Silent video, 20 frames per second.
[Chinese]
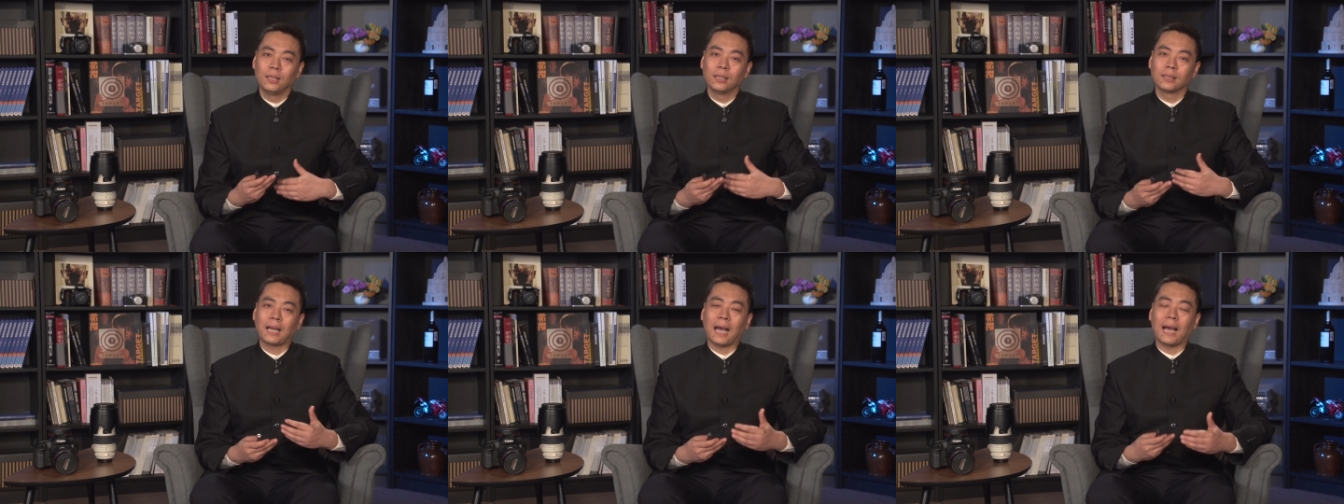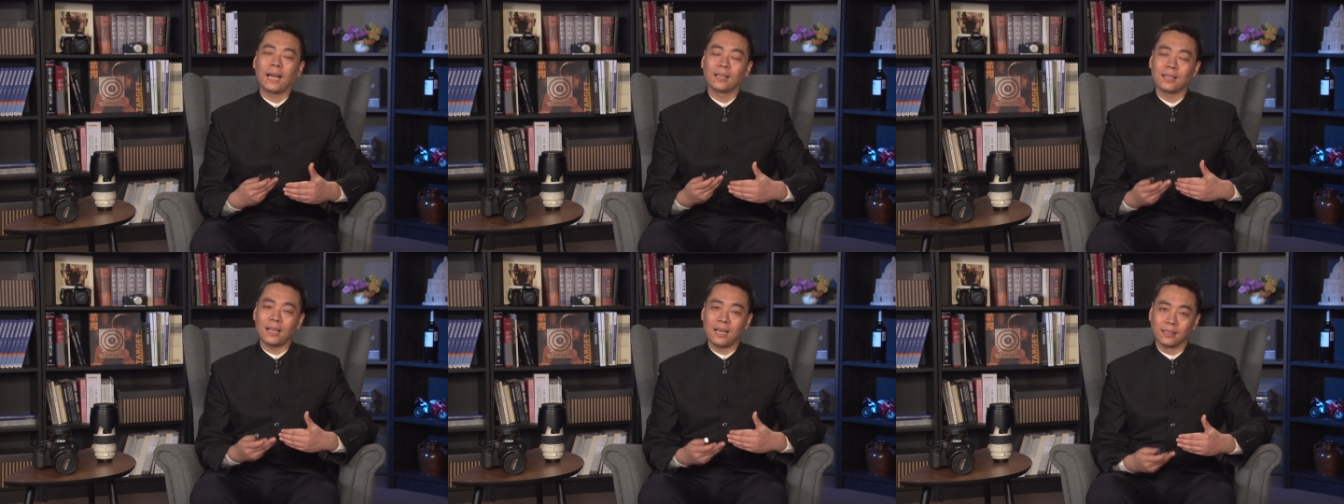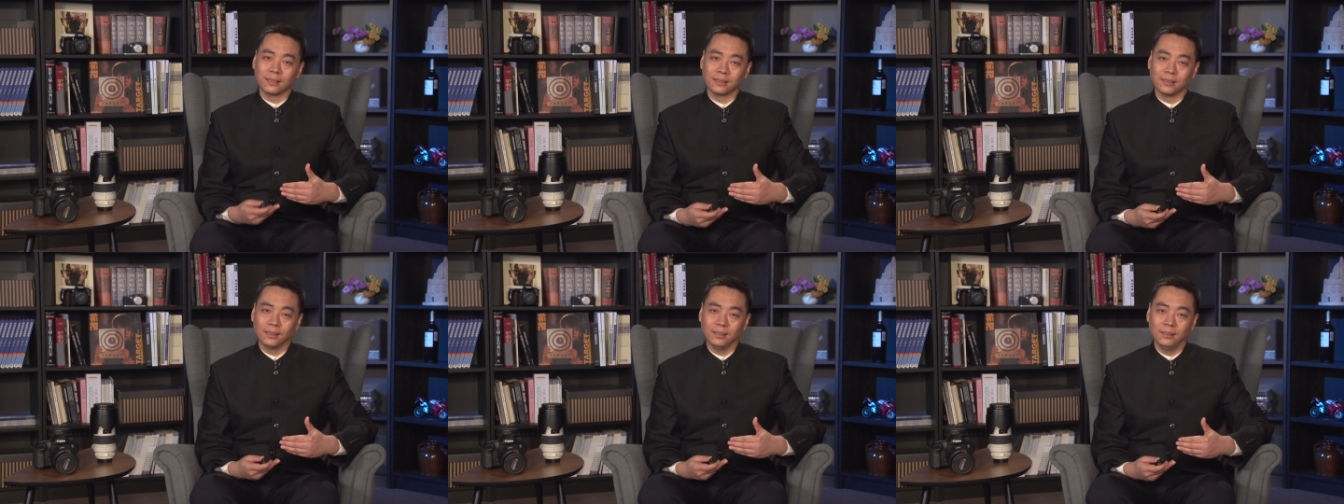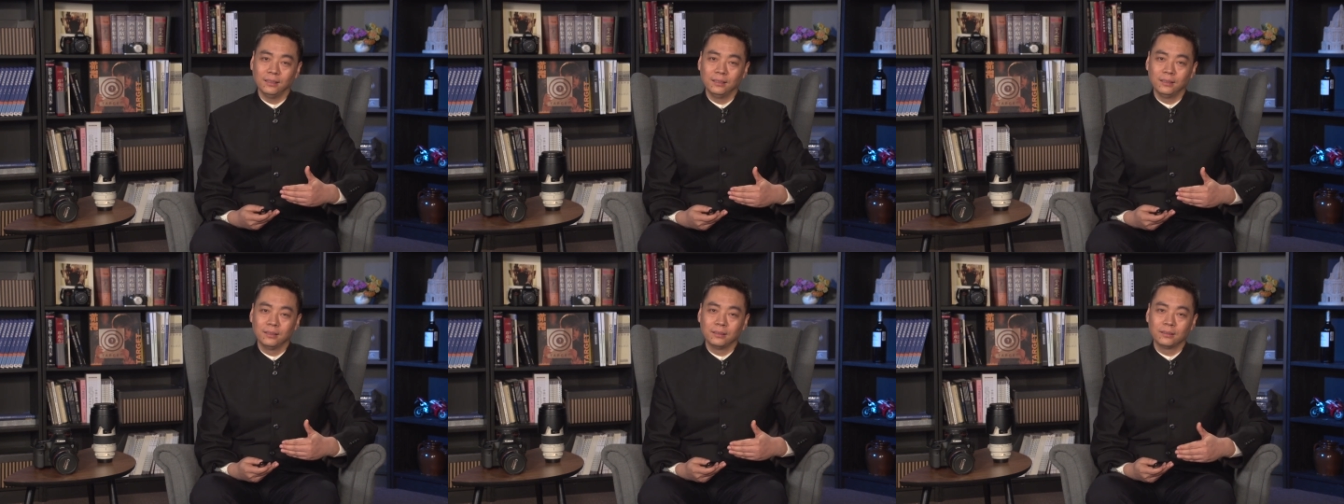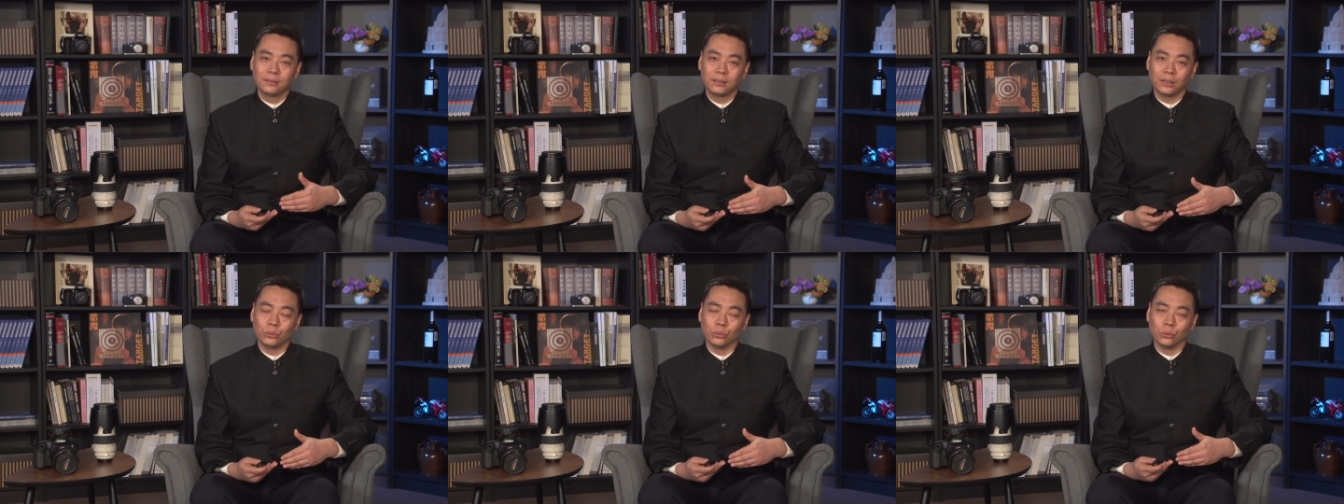开朗的
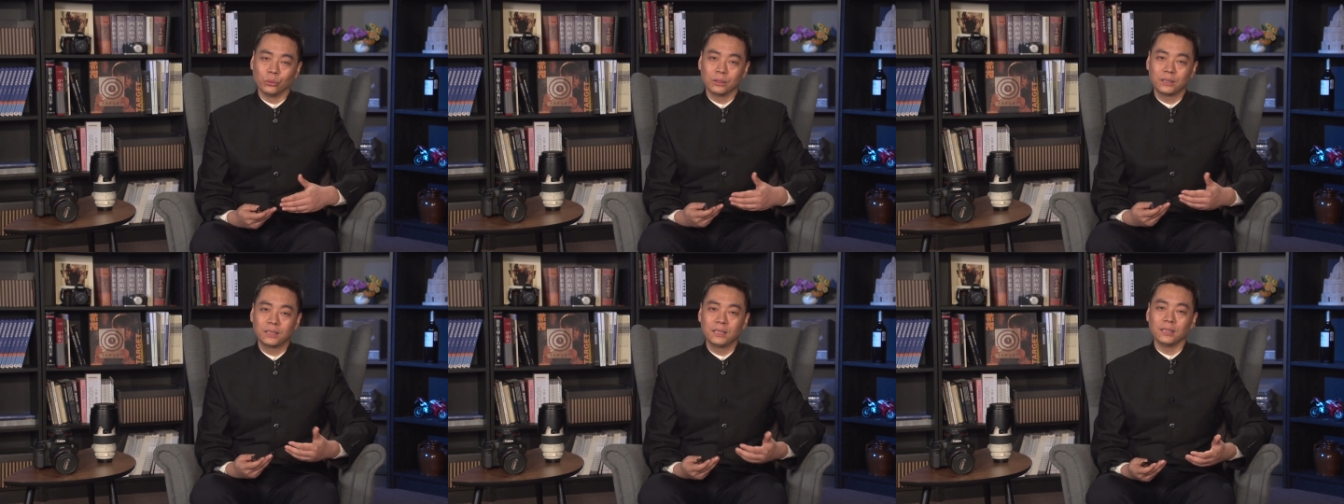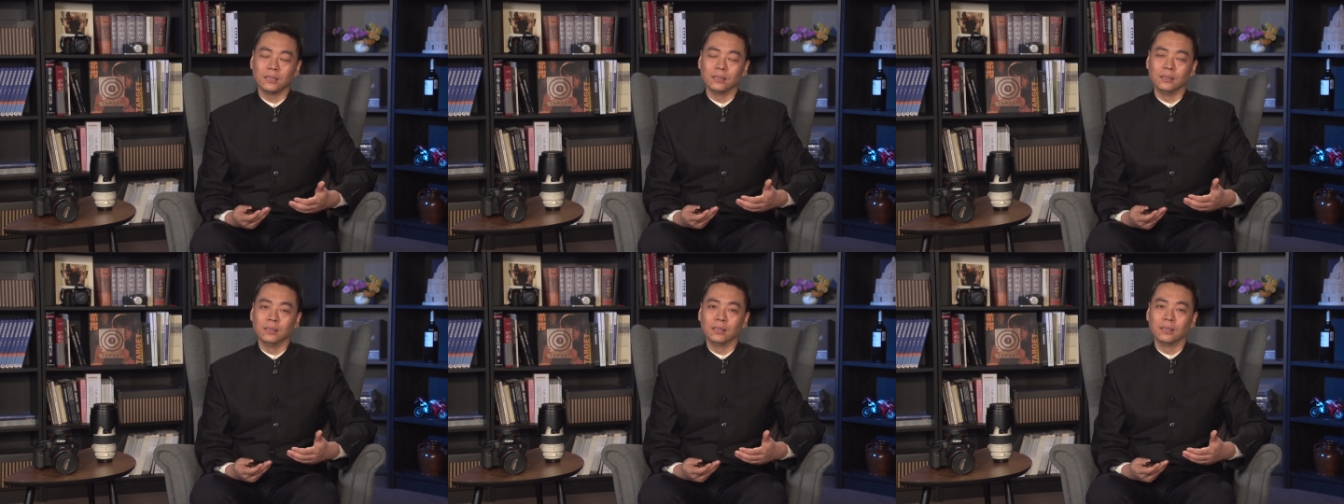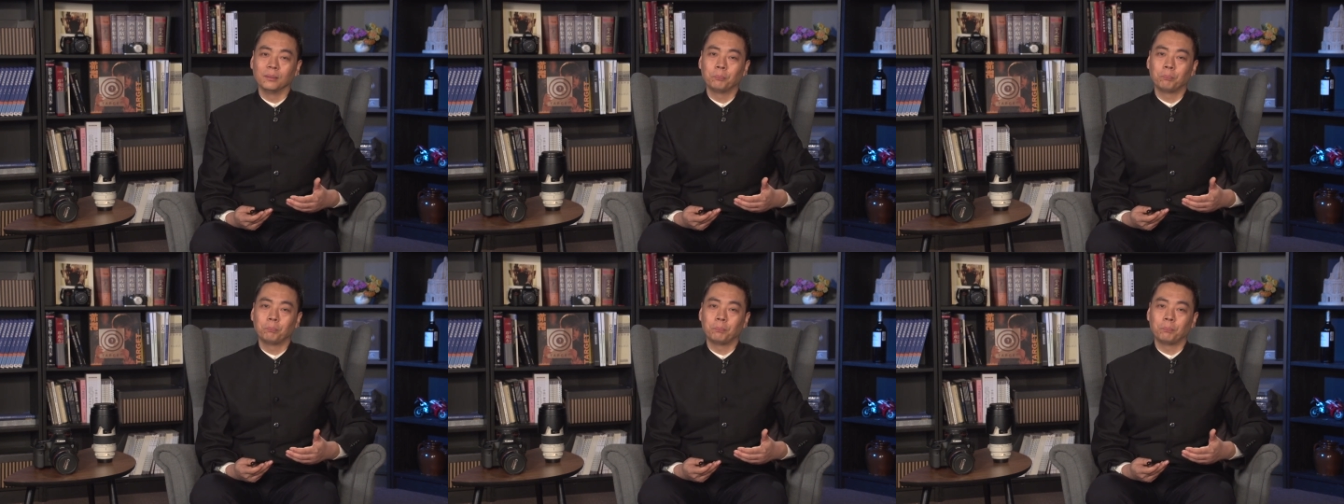这种性格。